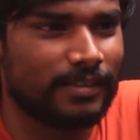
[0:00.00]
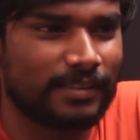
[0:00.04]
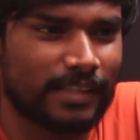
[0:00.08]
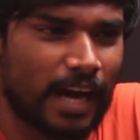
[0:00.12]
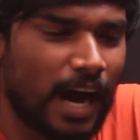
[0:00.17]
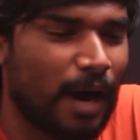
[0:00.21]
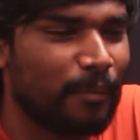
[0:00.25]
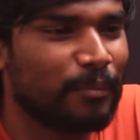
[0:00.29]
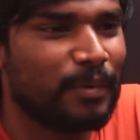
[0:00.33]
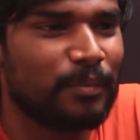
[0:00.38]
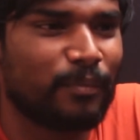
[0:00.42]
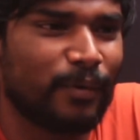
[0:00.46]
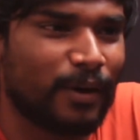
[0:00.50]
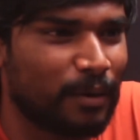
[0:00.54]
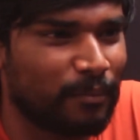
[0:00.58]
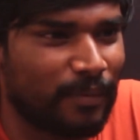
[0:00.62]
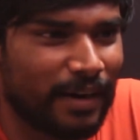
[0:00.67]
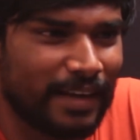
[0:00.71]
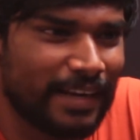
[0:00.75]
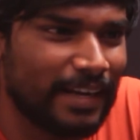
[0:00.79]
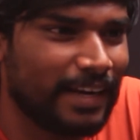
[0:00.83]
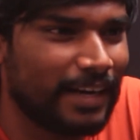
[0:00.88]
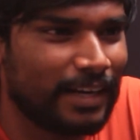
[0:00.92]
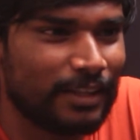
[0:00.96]
சாமி
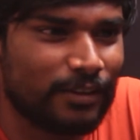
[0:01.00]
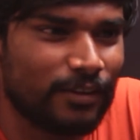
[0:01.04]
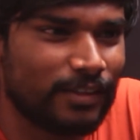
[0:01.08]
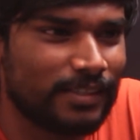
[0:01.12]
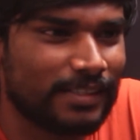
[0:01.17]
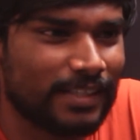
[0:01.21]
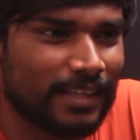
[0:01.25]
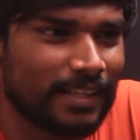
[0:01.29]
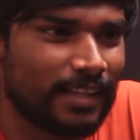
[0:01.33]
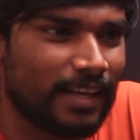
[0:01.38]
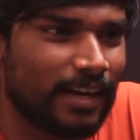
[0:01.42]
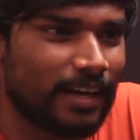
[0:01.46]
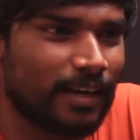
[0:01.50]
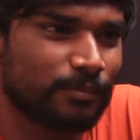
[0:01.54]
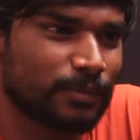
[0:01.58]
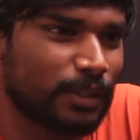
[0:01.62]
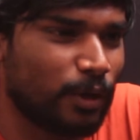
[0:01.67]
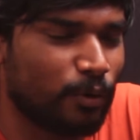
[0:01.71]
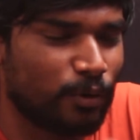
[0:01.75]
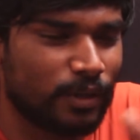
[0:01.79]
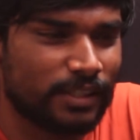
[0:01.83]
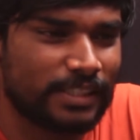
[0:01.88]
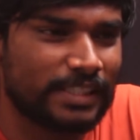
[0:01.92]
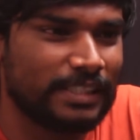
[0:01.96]
படம் மாதிரியே எடுத்து வச்சுருந்தாங்க
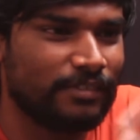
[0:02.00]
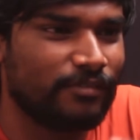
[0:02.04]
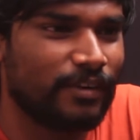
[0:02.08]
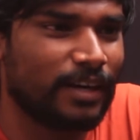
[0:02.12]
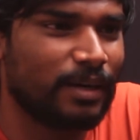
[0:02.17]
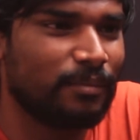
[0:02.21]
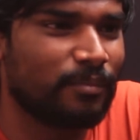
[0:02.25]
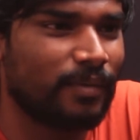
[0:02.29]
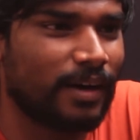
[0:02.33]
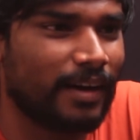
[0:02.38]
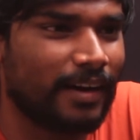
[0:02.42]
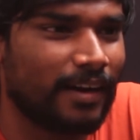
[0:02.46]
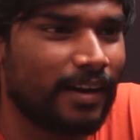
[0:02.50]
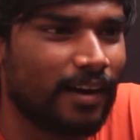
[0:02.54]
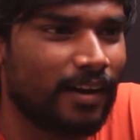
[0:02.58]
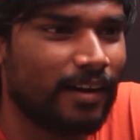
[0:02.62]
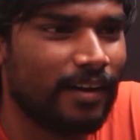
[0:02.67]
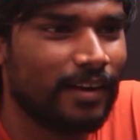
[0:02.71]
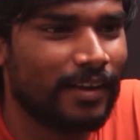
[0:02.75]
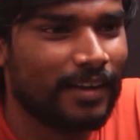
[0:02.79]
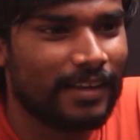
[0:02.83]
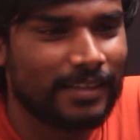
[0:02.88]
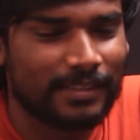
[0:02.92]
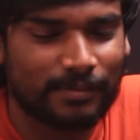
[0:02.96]
ஒரு சிவன்
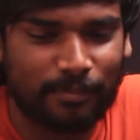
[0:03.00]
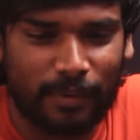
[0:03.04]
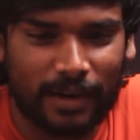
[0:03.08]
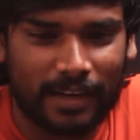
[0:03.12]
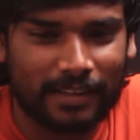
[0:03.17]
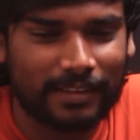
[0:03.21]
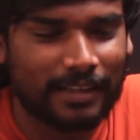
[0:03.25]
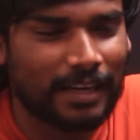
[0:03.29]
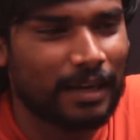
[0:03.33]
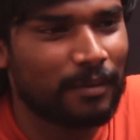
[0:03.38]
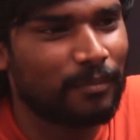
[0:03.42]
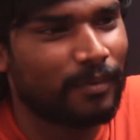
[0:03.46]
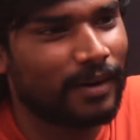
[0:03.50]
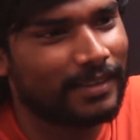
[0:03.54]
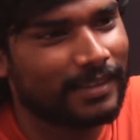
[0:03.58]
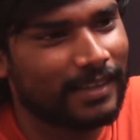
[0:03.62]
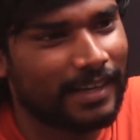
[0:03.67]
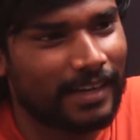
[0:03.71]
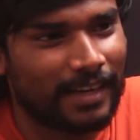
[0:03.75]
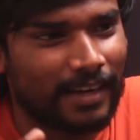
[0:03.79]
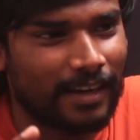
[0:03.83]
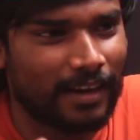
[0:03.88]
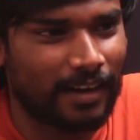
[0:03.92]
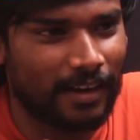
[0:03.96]
மாதிரிலாம் படத்தில்
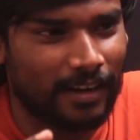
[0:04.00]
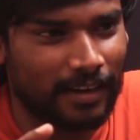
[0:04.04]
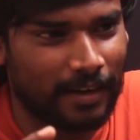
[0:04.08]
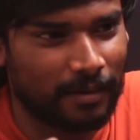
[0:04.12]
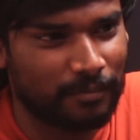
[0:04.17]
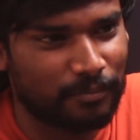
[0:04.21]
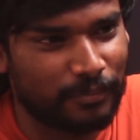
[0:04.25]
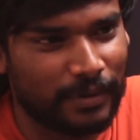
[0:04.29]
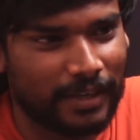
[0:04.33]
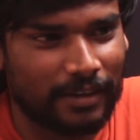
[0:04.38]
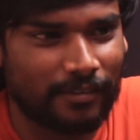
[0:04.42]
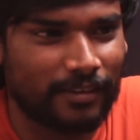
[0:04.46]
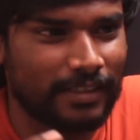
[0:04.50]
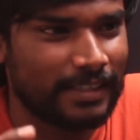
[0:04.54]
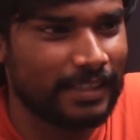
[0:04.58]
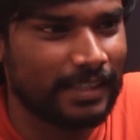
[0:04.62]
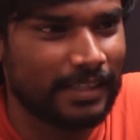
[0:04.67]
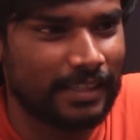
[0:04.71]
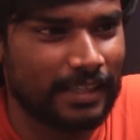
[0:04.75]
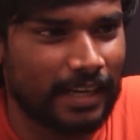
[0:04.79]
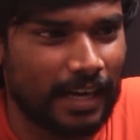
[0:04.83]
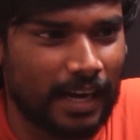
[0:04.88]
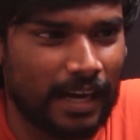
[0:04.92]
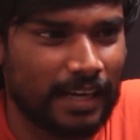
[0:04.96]
பார்த்தோன்னா ரன்பீர்
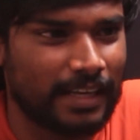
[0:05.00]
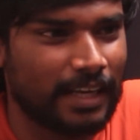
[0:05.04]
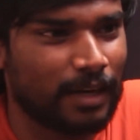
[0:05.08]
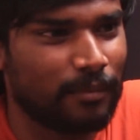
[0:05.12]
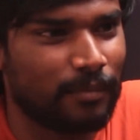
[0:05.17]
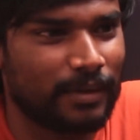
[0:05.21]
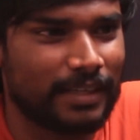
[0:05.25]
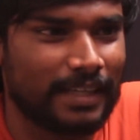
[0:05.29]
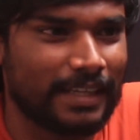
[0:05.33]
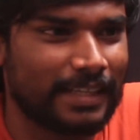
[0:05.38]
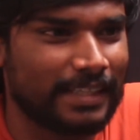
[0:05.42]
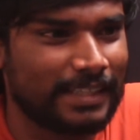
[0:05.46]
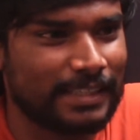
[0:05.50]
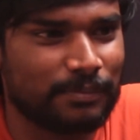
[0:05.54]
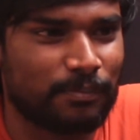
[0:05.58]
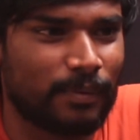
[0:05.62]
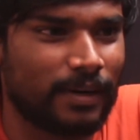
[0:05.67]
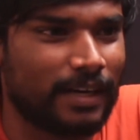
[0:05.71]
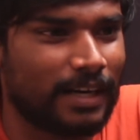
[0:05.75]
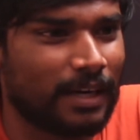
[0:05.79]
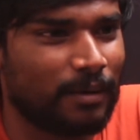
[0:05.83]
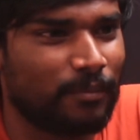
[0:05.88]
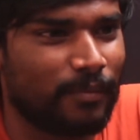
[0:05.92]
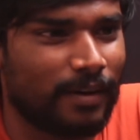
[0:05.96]
வந்து ஆலியா பட்டை கிஸ்
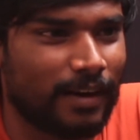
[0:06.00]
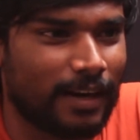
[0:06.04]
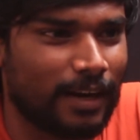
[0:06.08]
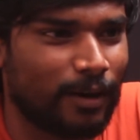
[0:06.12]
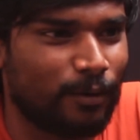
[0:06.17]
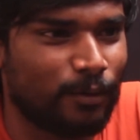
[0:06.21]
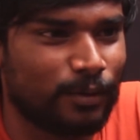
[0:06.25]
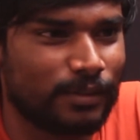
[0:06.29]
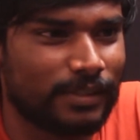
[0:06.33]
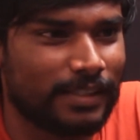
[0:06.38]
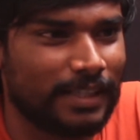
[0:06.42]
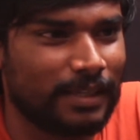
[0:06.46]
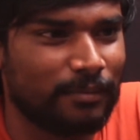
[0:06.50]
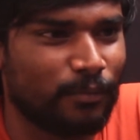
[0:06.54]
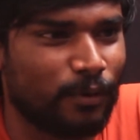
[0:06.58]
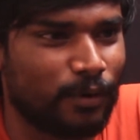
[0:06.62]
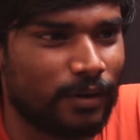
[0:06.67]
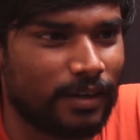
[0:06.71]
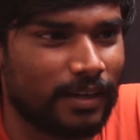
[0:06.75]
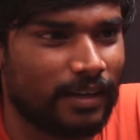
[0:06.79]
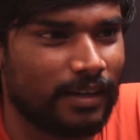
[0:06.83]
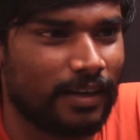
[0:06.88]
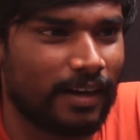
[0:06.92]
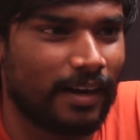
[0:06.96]
பண்ணுற மாதிரிலாம் ஒரு சீன்
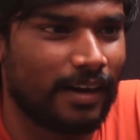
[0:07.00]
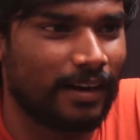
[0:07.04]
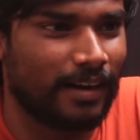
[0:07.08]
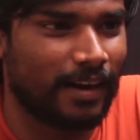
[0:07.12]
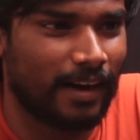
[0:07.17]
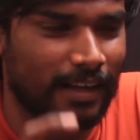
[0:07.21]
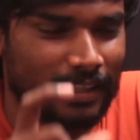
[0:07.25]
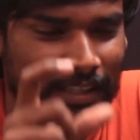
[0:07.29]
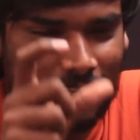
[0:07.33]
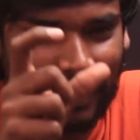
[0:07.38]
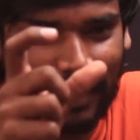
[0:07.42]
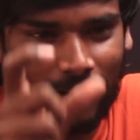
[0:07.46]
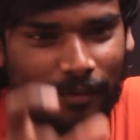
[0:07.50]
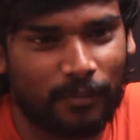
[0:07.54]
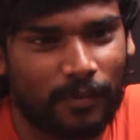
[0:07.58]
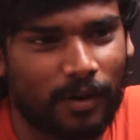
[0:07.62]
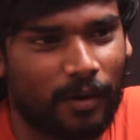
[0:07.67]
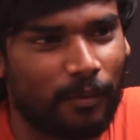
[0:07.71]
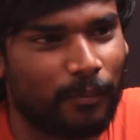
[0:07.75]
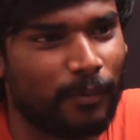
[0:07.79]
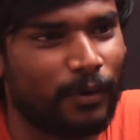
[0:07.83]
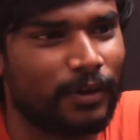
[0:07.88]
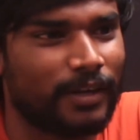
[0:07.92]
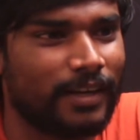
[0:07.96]
போட்டிருக்காங்க அதை
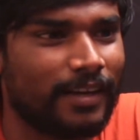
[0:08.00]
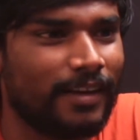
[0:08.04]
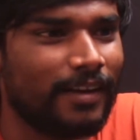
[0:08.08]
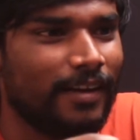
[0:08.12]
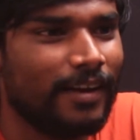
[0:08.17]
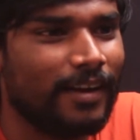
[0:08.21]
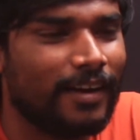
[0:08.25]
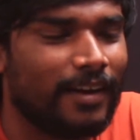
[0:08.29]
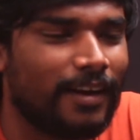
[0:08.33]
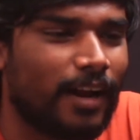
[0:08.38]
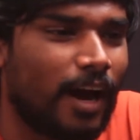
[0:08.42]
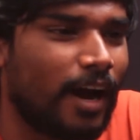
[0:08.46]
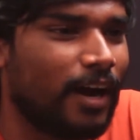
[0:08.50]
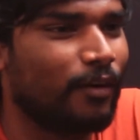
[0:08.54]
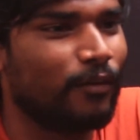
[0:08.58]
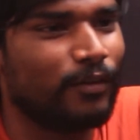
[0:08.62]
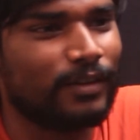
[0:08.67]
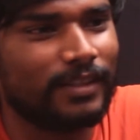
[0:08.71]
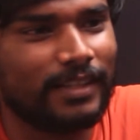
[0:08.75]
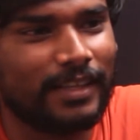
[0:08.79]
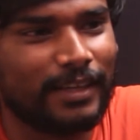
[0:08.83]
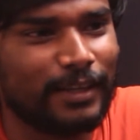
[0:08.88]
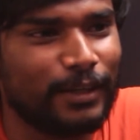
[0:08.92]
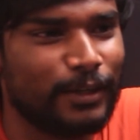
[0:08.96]
போட்டு நாங்கள்
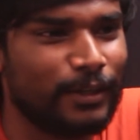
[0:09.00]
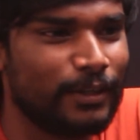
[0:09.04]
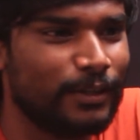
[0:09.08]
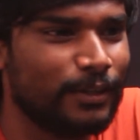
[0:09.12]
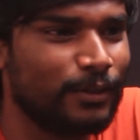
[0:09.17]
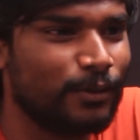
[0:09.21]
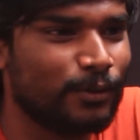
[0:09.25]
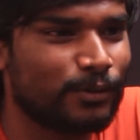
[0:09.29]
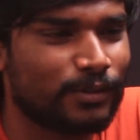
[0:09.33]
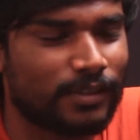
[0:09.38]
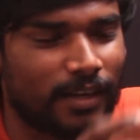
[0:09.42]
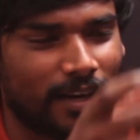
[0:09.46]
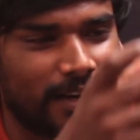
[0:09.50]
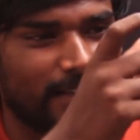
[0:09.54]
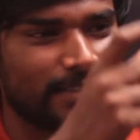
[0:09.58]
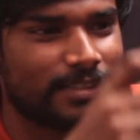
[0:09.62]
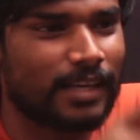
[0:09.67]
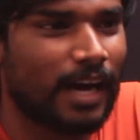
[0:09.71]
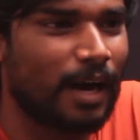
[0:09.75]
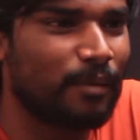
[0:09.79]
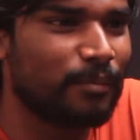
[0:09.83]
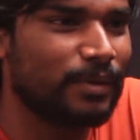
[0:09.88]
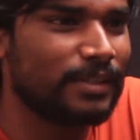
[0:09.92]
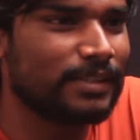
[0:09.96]
வந்து ஹிந்துஸ்னாலே
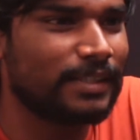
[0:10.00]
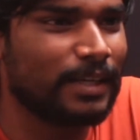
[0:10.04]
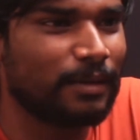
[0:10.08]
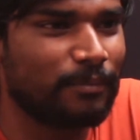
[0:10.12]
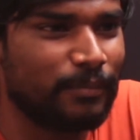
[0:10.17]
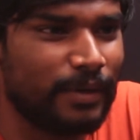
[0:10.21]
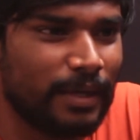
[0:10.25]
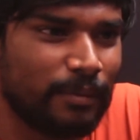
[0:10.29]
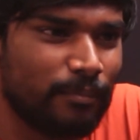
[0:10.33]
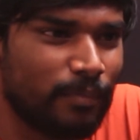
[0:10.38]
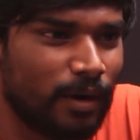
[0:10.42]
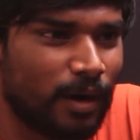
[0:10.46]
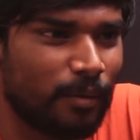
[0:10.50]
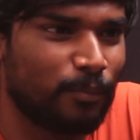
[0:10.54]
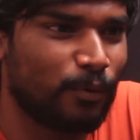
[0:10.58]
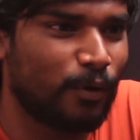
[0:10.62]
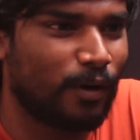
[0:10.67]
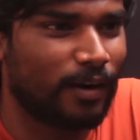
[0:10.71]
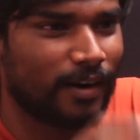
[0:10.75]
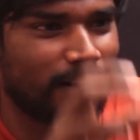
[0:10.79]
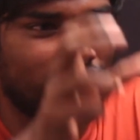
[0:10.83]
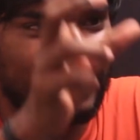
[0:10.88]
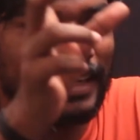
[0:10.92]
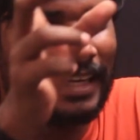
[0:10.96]
சாமிஸை இப்படி
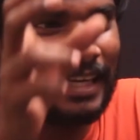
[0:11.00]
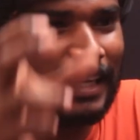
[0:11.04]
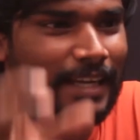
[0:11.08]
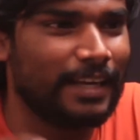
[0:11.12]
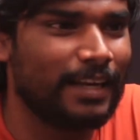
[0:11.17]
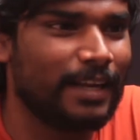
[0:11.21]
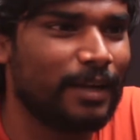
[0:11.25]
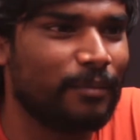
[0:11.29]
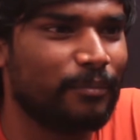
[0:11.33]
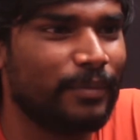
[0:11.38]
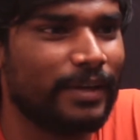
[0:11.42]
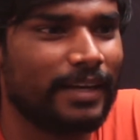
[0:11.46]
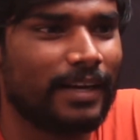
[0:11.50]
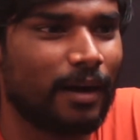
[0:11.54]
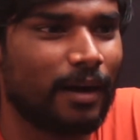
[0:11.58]
பார்ப்போம் ஆனால் நீங்கள் என்ன இப்படி